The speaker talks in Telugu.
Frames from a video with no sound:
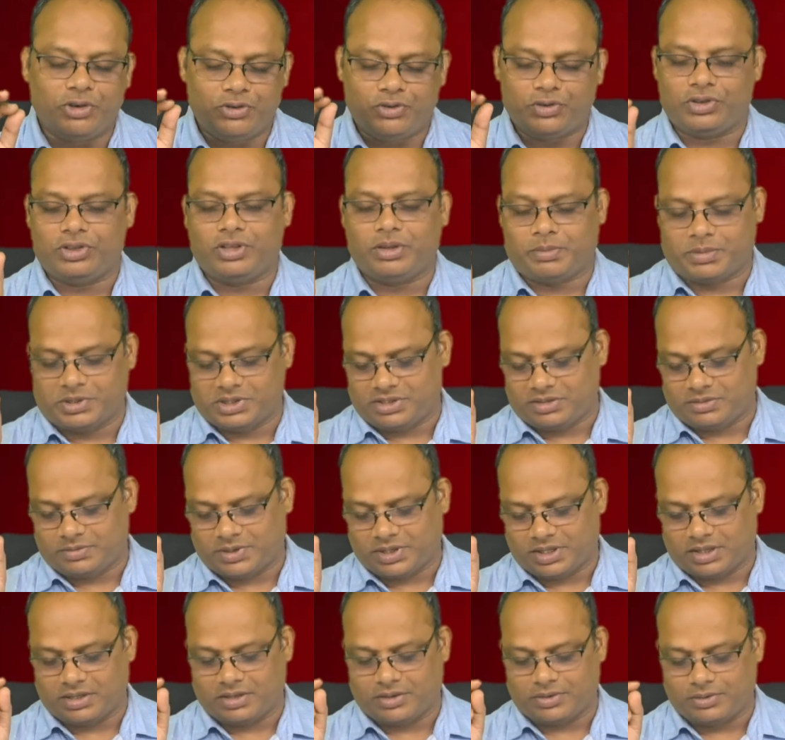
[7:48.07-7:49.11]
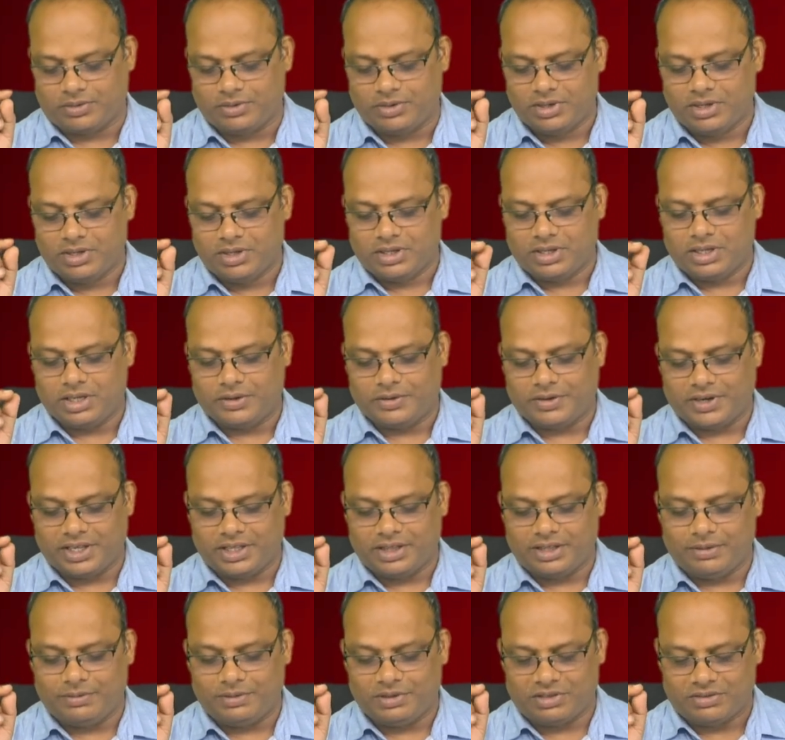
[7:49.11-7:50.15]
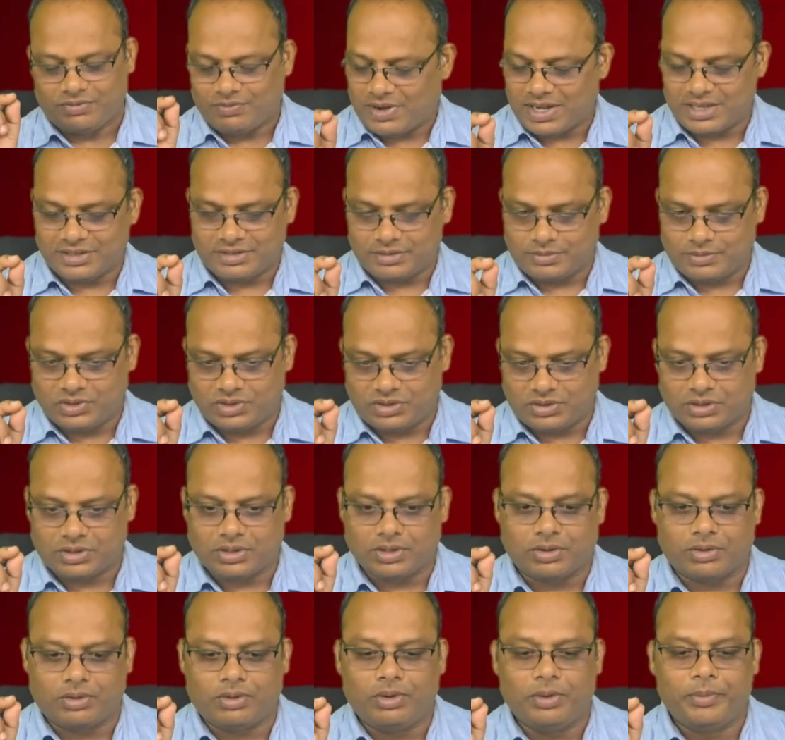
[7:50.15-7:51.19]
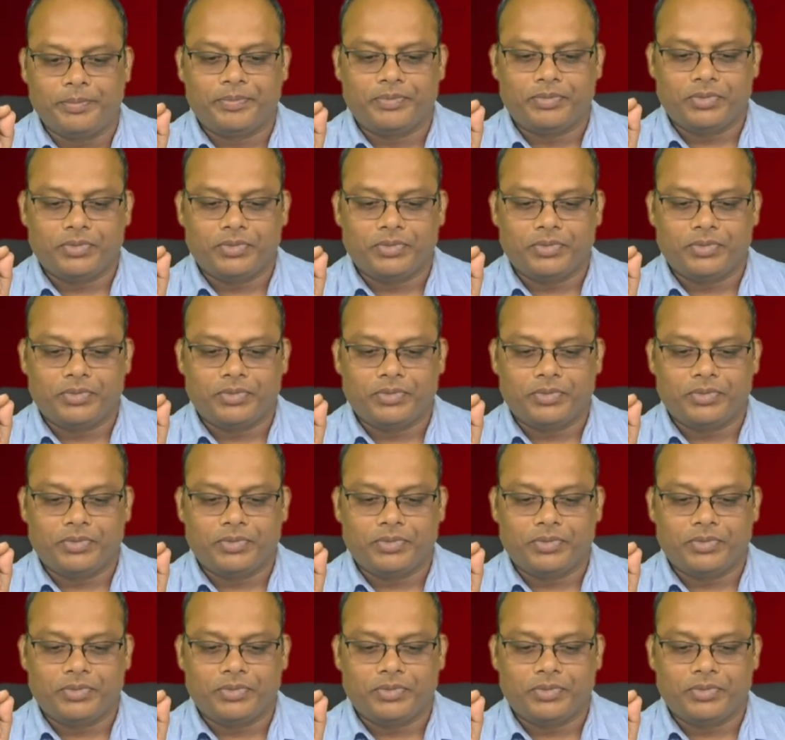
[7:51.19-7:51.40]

పరిశుద్ధపరచబడతారో ఎవరైతే విశ్వాసం ఉంచుతారో